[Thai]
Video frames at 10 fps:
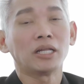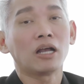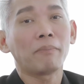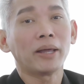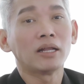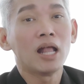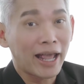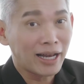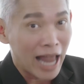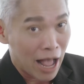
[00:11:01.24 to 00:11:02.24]
นี่ก็เป็นเค
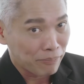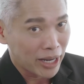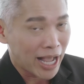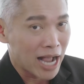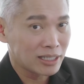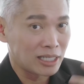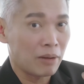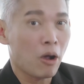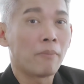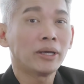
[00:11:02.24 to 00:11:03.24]
ล็ดลับในการฉีด
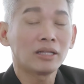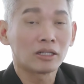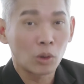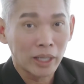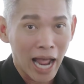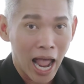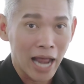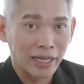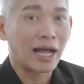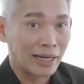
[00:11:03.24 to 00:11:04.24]
น้ำหอมให้ติดทนนา
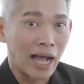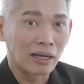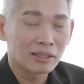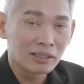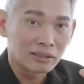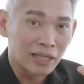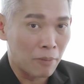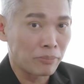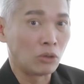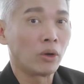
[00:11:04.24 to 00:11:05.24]
นหลักๆก็คือ
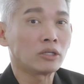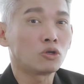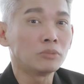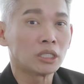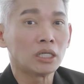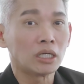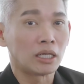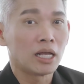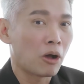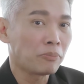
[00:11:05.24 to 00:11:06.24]
ทำผิวให้ชุ่มชื่น
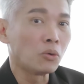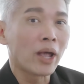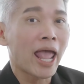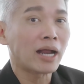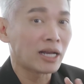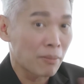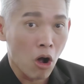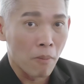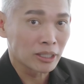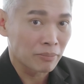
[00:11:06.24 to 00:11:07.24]
เพราะผิวแห้งเนี่ย
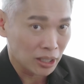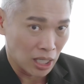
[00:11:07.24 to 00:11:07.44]
น้ำหอมมันจะไม่